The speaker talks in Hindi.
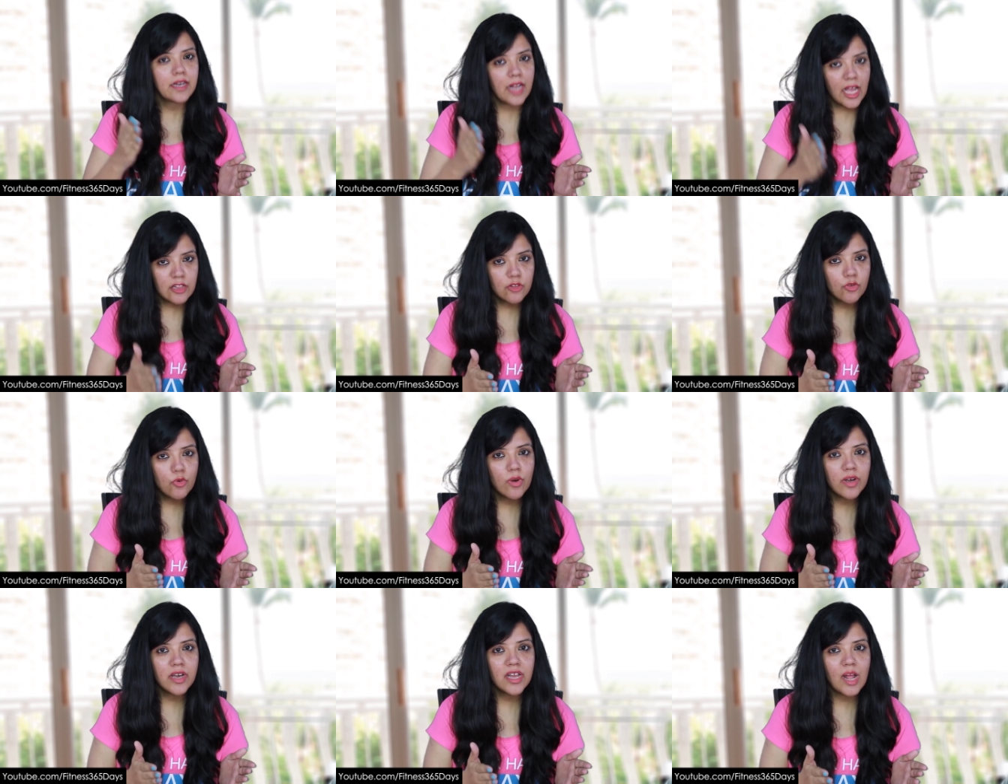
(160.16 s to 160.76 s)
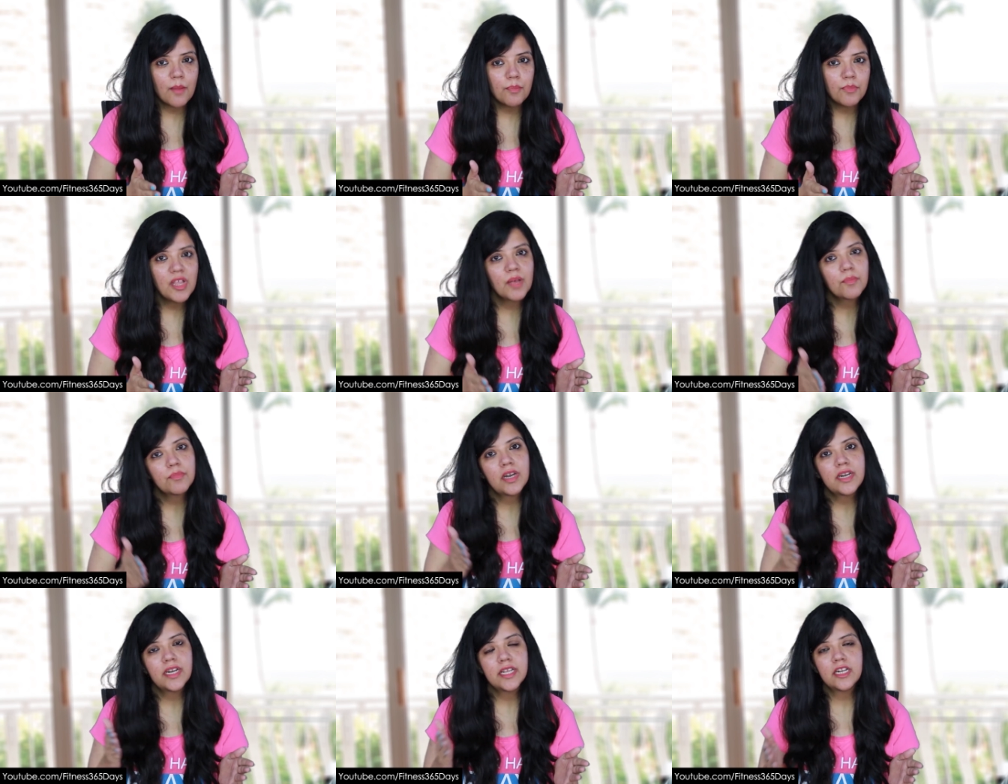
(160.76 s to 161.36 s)
रात को अगर
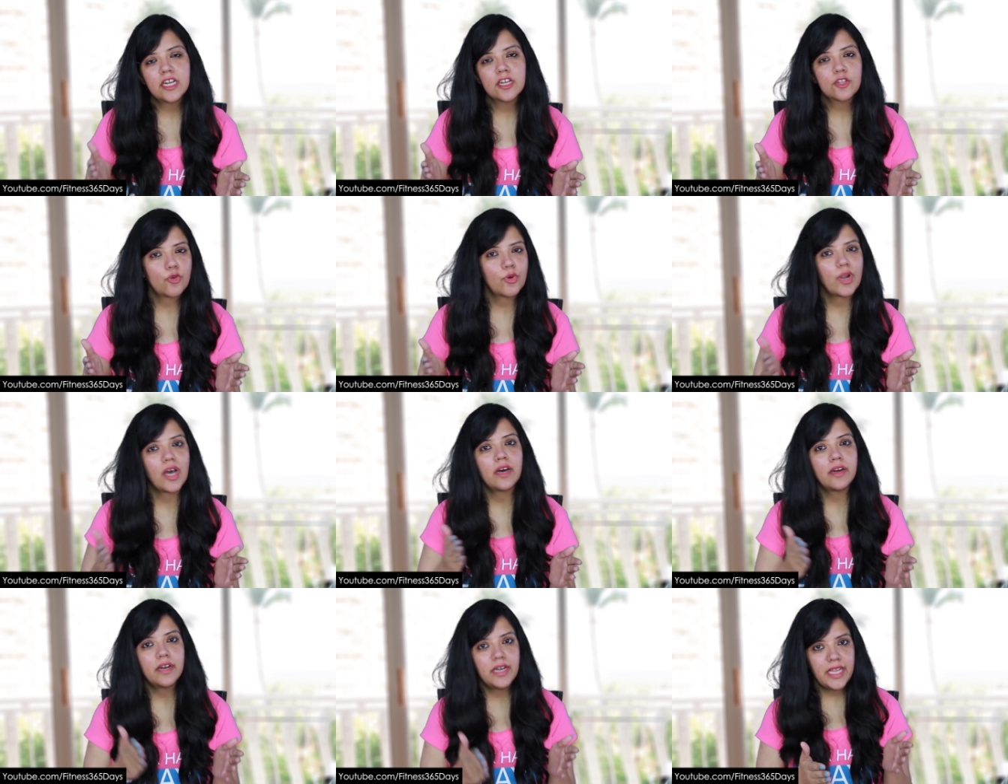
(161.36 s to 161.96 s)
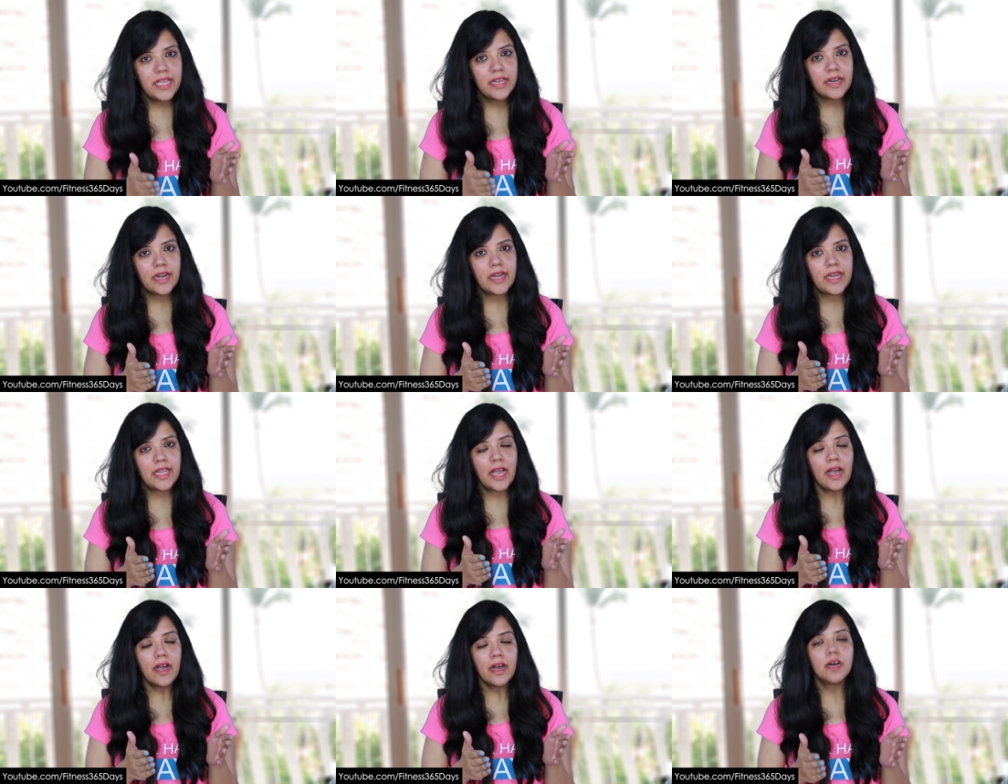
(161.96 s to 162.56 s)
आपने अपना डिनर थोड़ा अर्ली
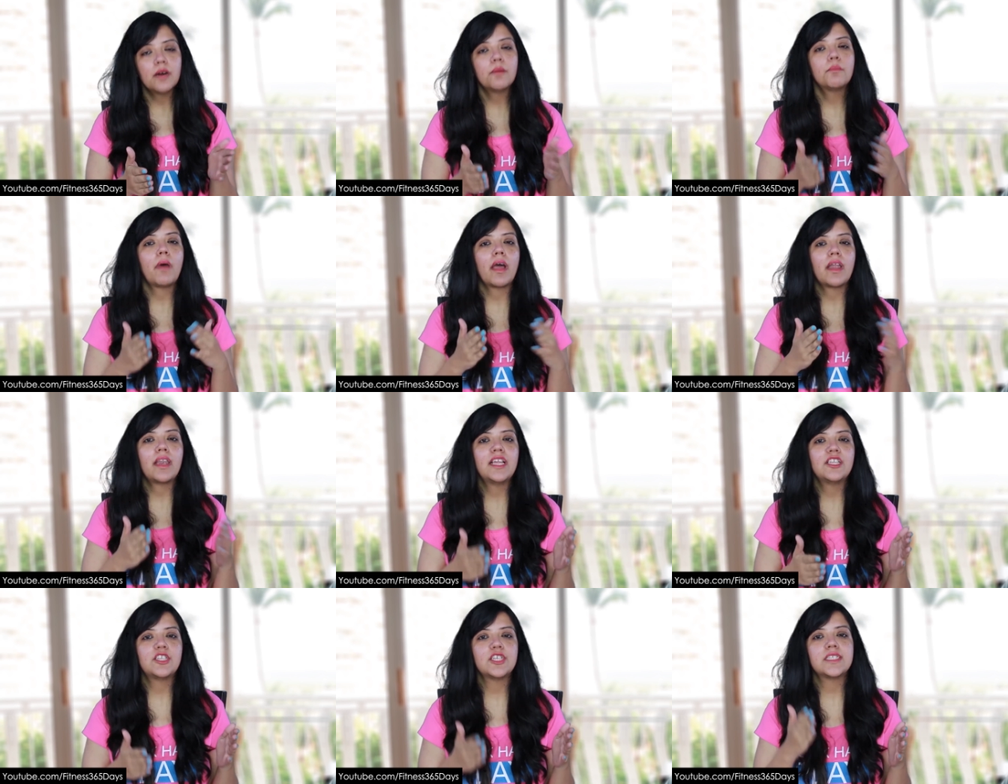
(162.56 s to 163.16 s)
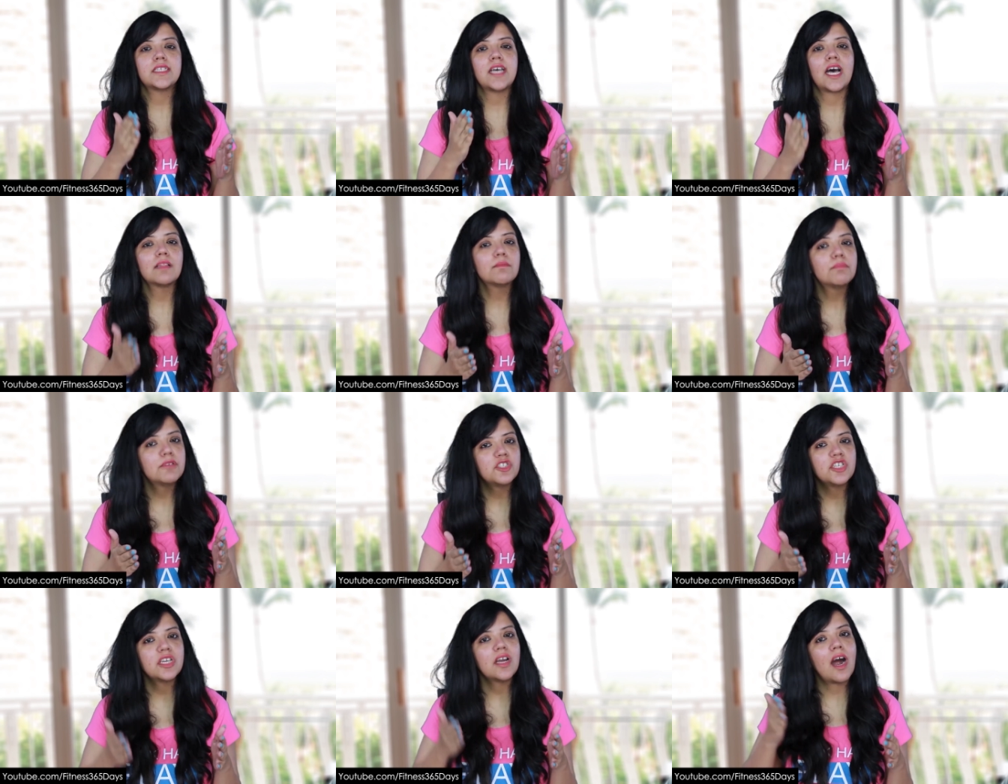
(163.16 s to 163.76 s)
कर लिया मान लीजिए
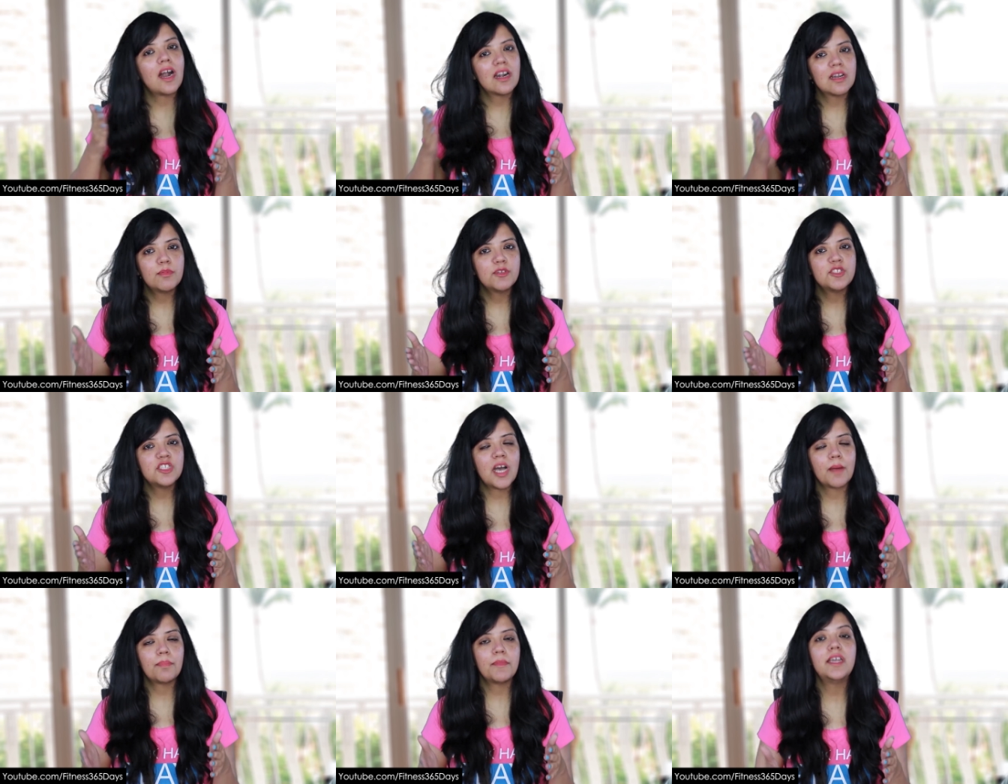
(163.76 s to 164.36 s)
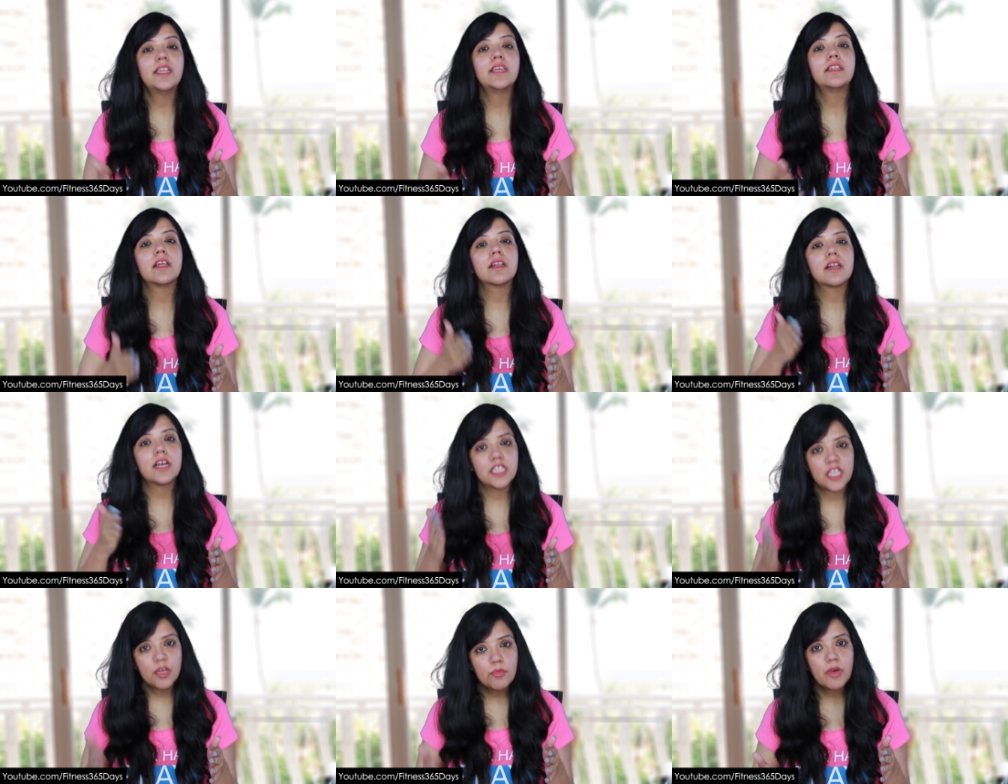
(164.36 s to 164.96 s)
सात बजे आठ बजे आपने
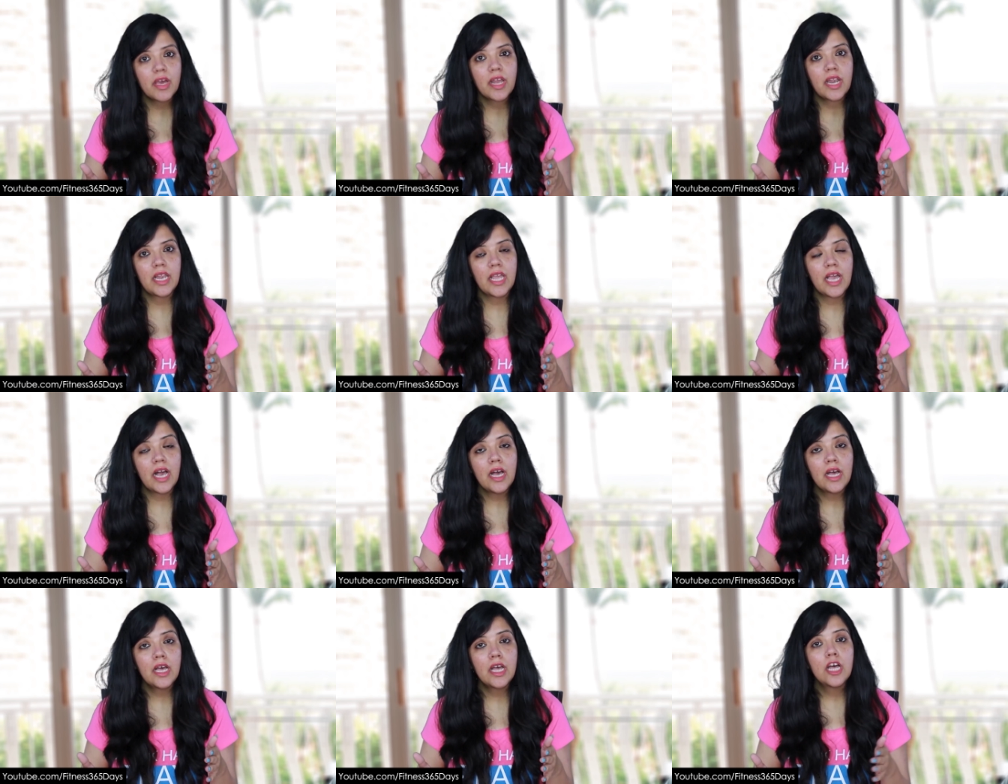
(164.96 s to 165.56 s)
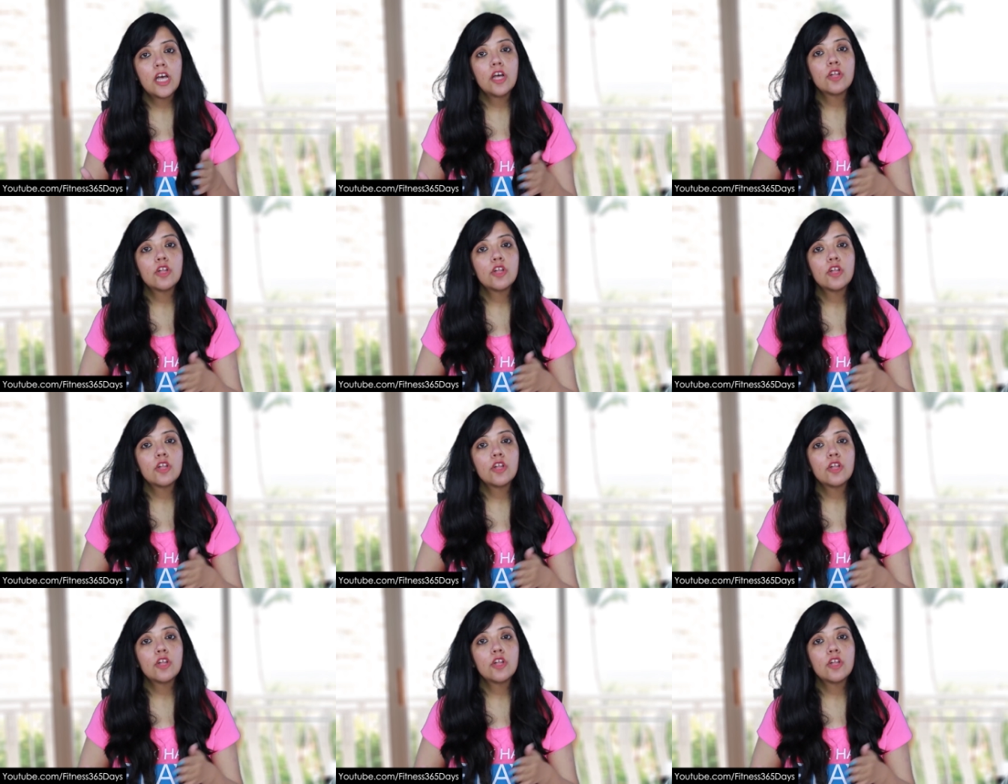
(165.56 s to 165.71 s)
डिनर ख़त्म कर लिया